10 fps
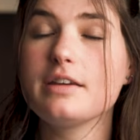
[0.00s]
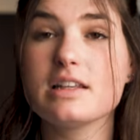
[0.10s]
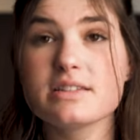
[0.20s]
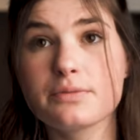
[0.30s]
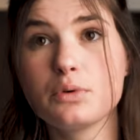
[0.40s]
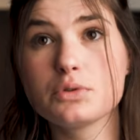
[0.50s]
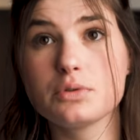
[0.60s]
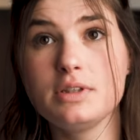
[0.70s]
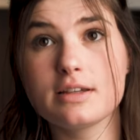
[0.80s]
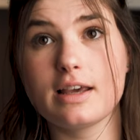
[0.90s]
Das
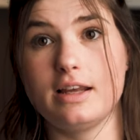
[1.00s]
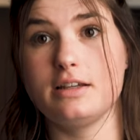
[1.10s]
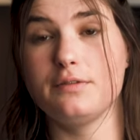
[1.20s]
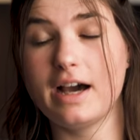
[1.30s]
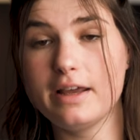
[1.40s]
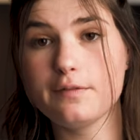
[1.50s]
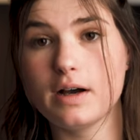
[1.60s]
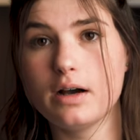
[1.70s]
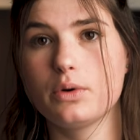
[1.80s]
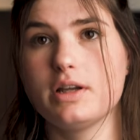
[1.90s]
funktioniert relativ
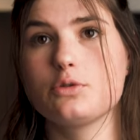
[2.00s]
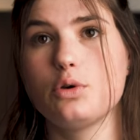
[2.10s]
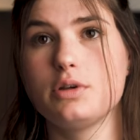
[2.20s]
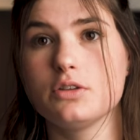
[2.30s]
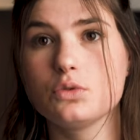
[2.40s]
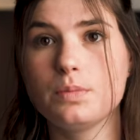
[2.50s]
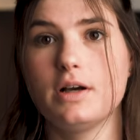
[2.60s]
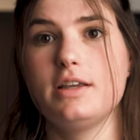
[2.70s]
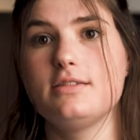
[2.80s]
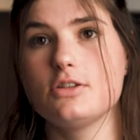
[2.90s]
einfach und das könnt ihr
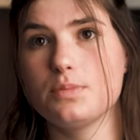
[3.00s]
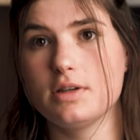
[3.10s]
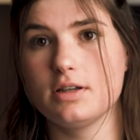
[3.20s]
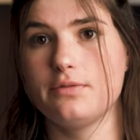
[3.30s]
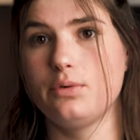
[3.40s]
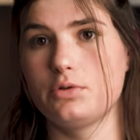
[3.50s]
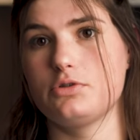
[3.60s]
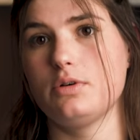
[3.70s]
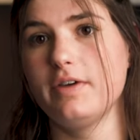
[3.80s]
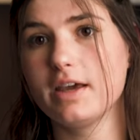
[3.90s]
super easy später in
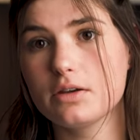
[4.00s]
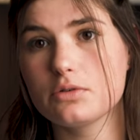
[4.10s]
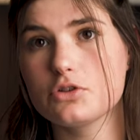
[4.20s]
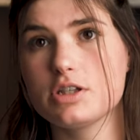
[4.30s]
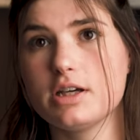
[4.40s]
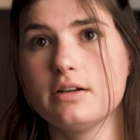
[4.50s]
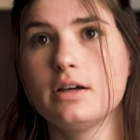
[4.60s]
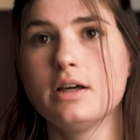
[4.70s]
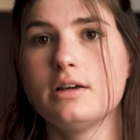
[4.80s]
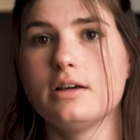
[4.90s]
Photoshop wegretuschieren.
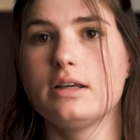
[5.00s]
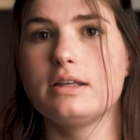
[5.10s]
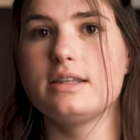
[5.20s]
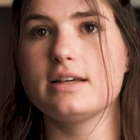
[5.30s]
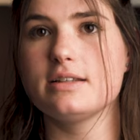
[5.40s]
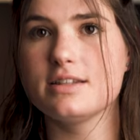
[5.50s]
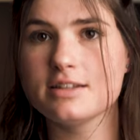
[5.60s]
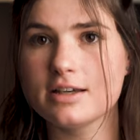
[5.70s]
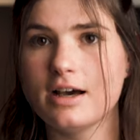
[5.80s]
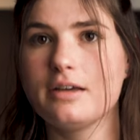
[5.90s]
Ihr seid
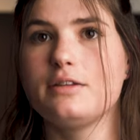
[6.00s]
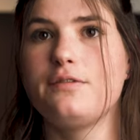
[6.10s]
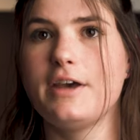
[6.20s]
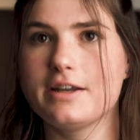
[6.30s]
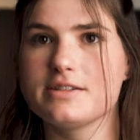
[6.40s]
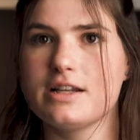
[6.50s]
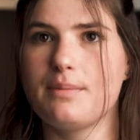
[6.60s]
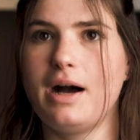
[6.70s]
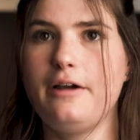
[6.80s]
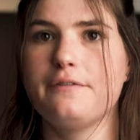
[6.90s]
sicher, die Pferde sind
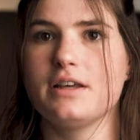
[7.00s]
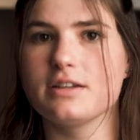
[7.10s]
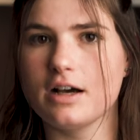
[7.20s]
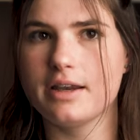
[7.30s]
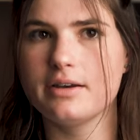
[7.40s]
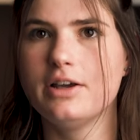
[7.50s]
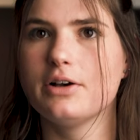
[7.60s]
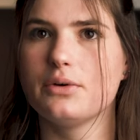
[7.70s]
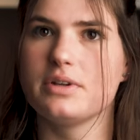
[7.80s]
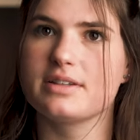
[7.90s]
am Halfter dran
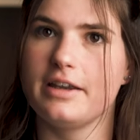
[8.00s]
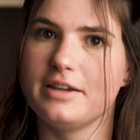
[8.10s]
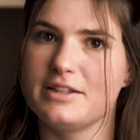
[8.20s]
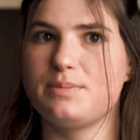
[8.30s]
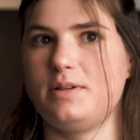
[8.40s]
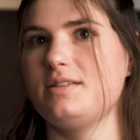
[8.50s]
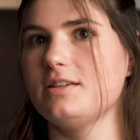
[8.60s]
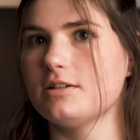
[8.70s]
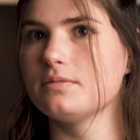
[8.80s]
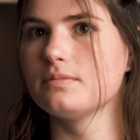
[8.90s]
und es kann nichts passieren.